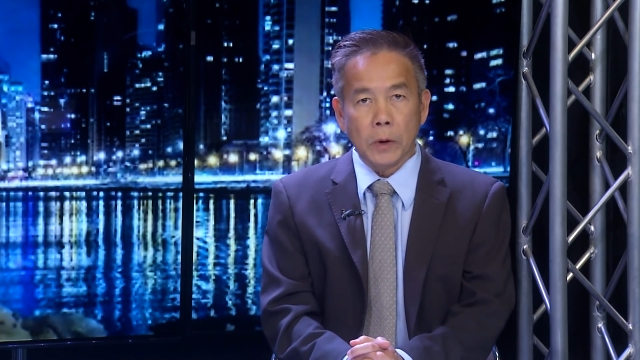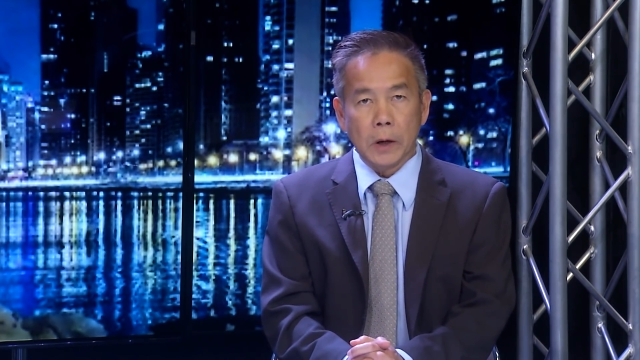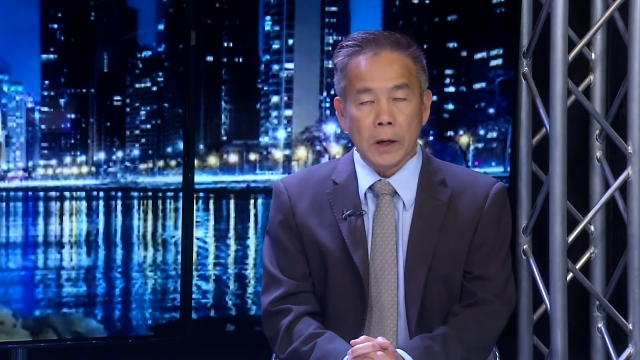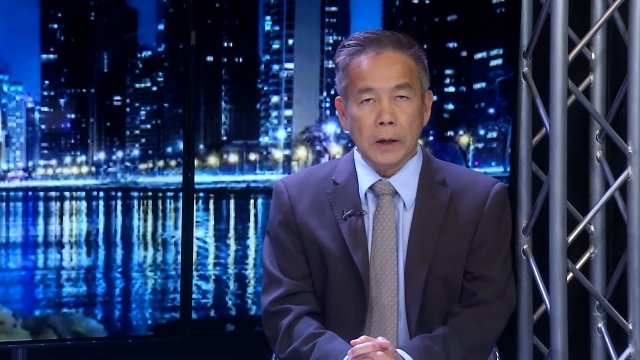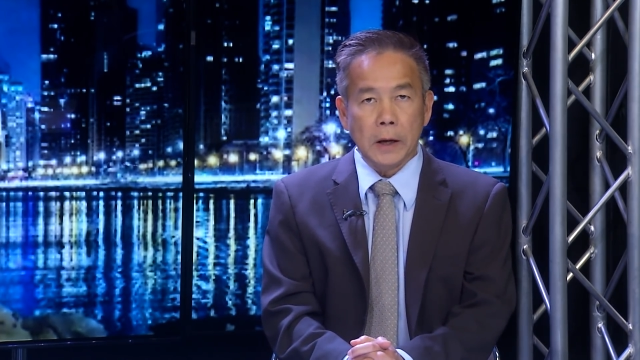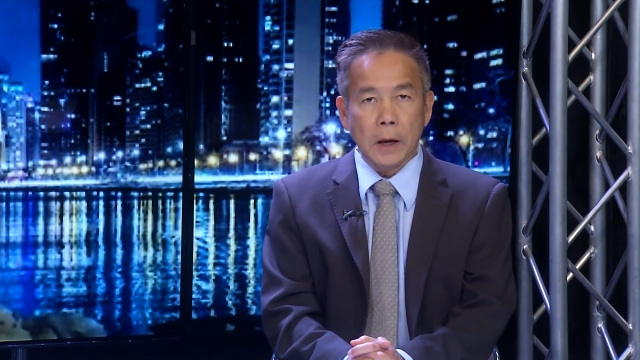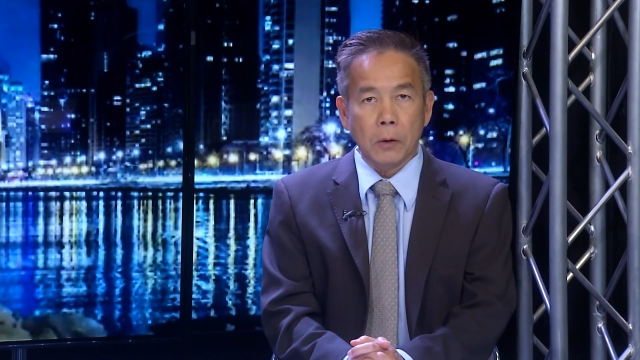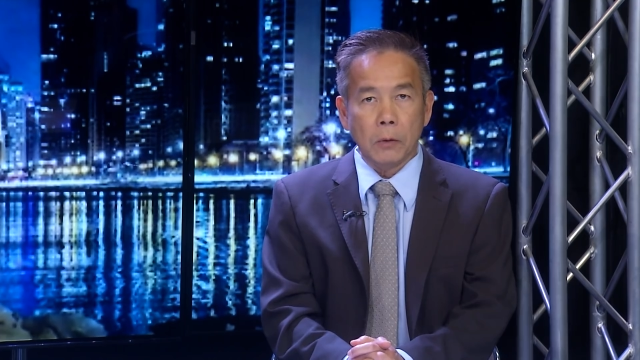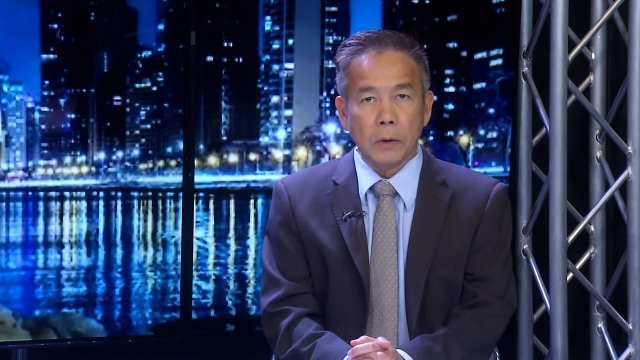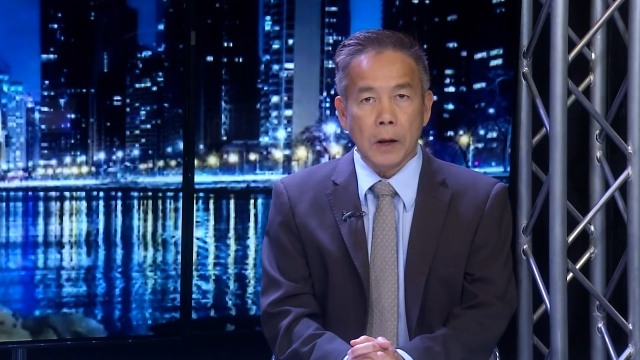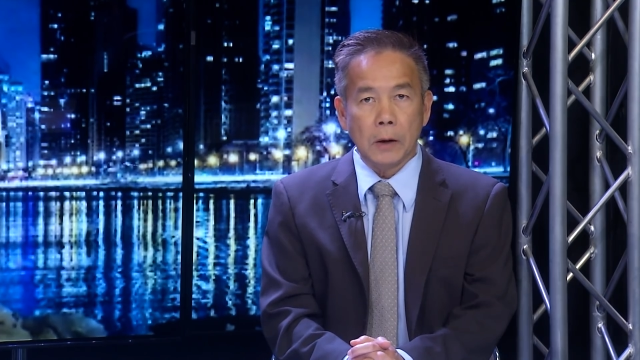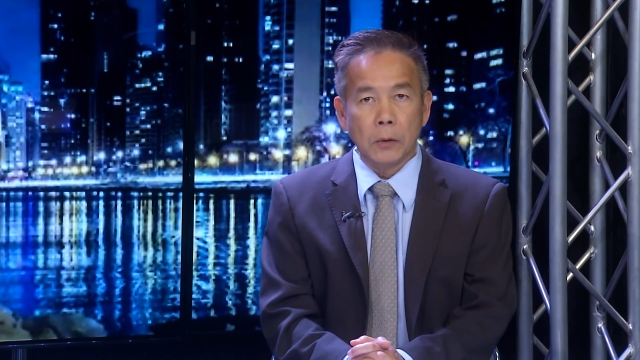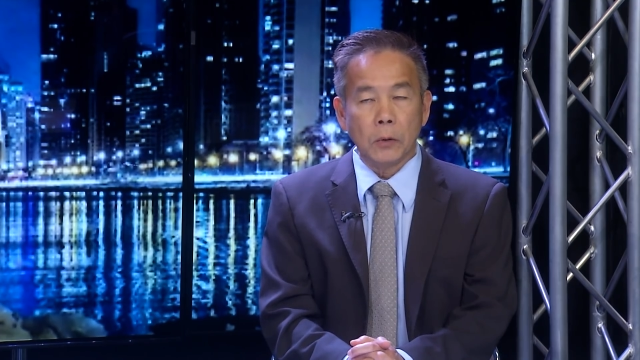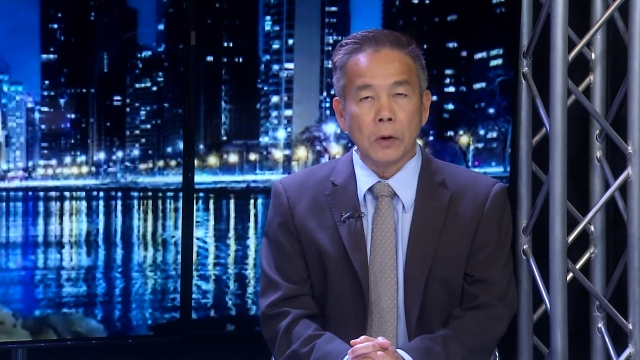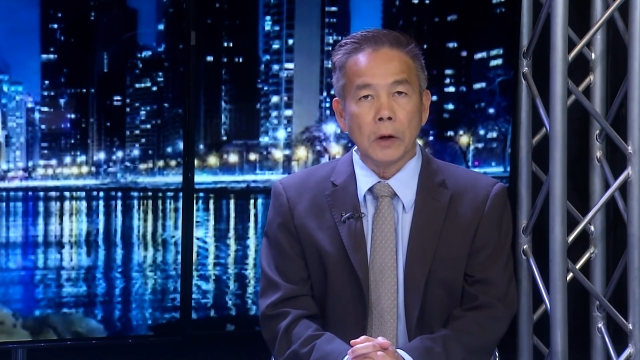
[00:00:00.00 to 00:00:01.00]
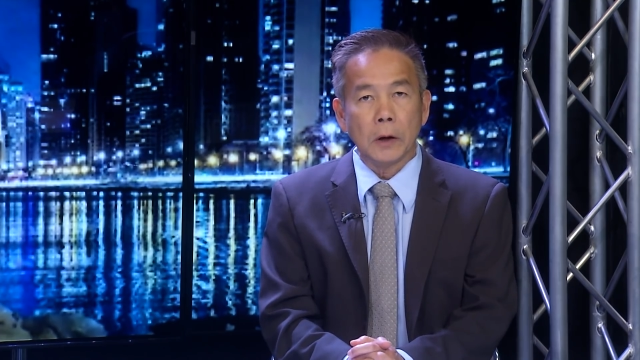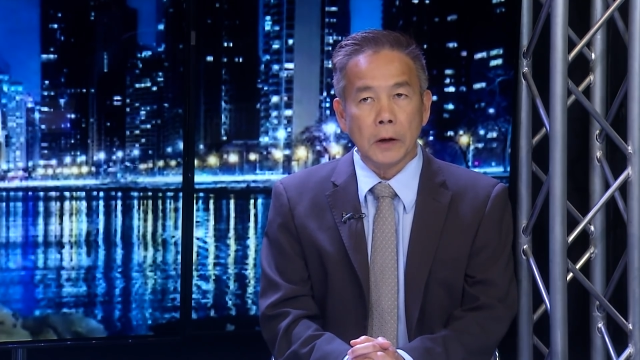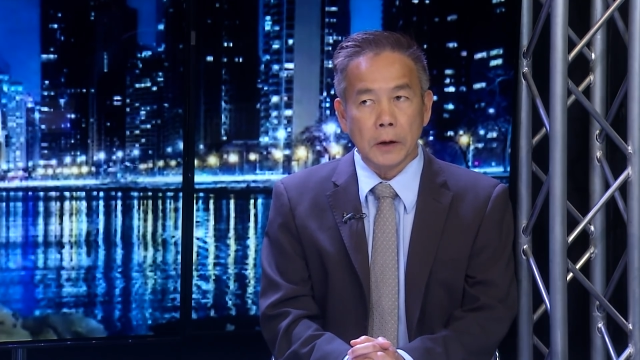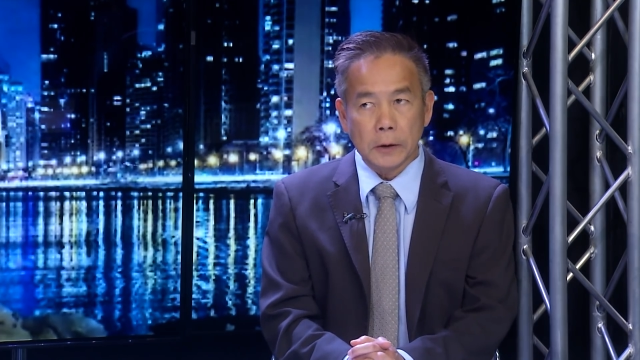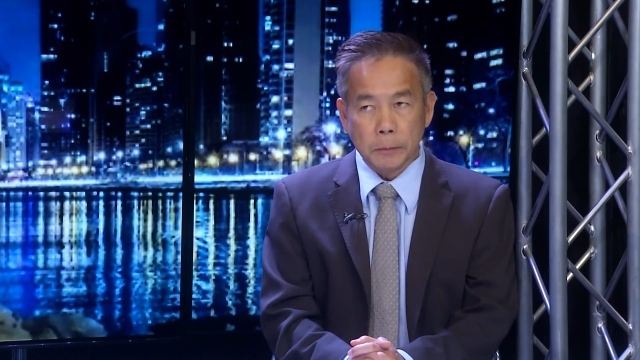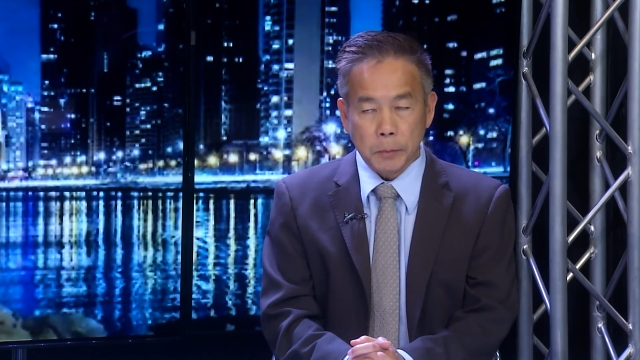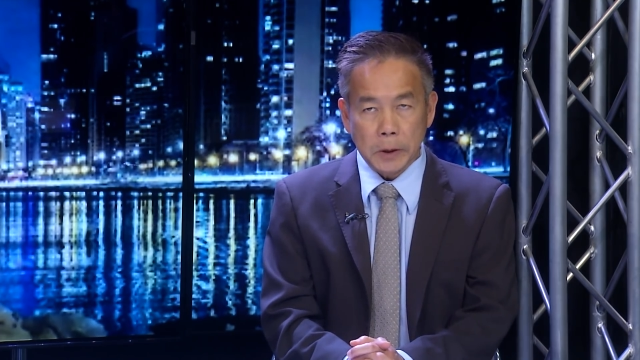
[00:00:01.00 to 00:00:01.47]
khán giả của đài truyền hình
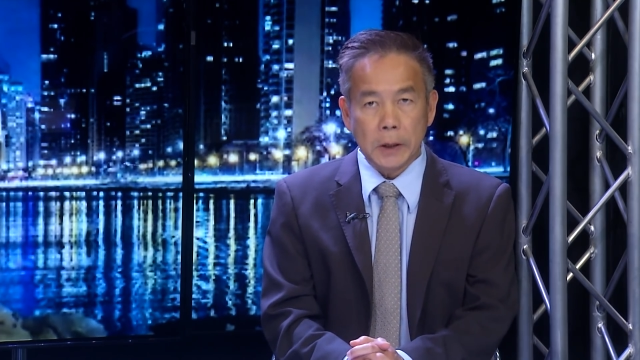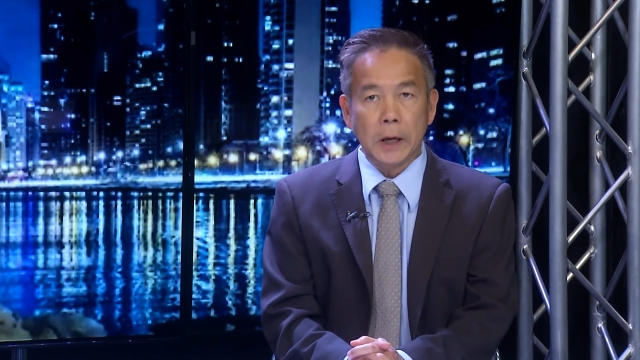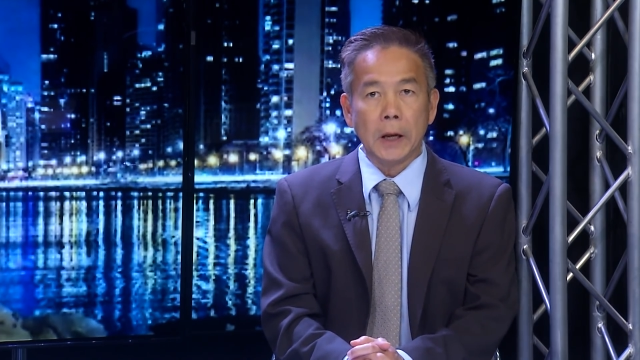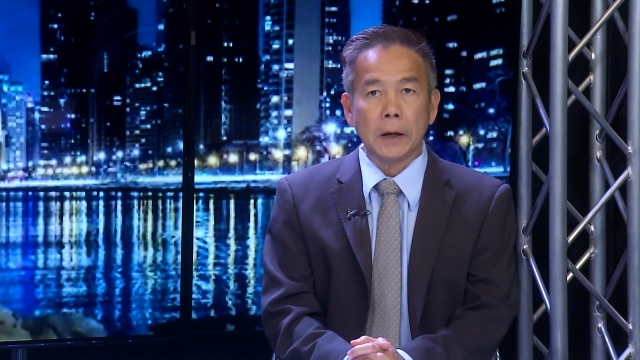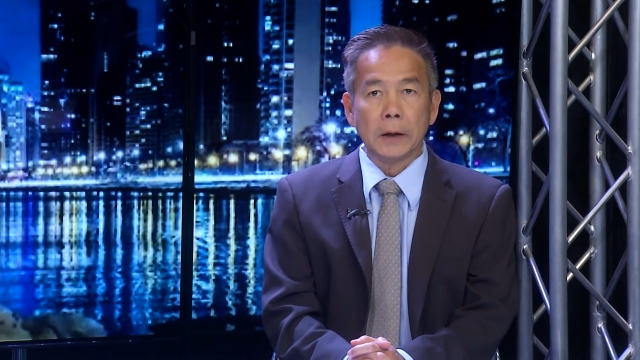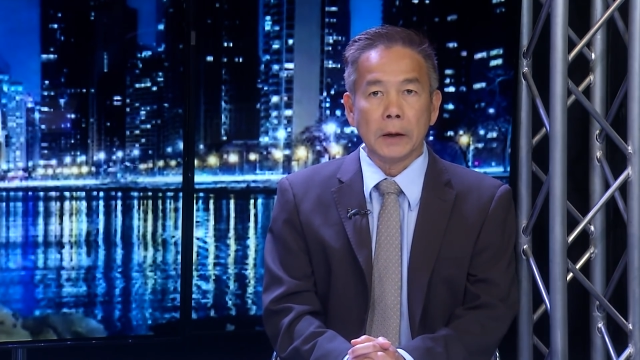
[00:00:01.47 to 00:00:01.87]
SPTN.